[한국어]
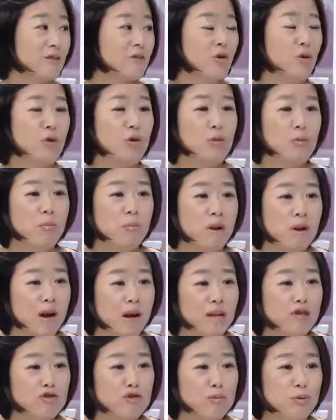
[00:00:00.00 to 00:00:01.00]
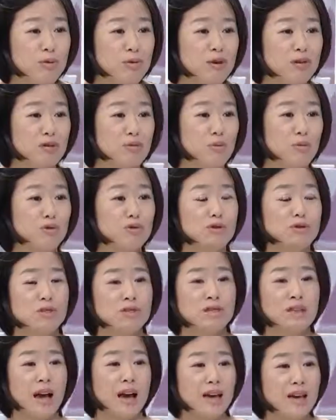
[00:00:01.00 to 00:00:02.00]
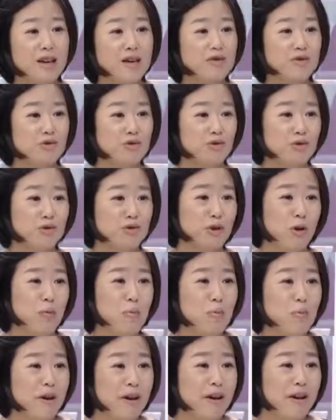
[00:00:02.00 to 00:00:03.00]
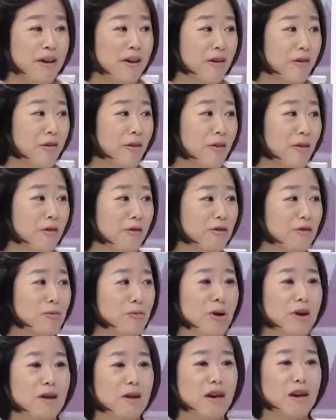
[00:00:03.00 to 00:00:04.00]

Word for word: 정말 아이 주변에서 뭐든지 다 해주는 엄마예요. 그럼 애가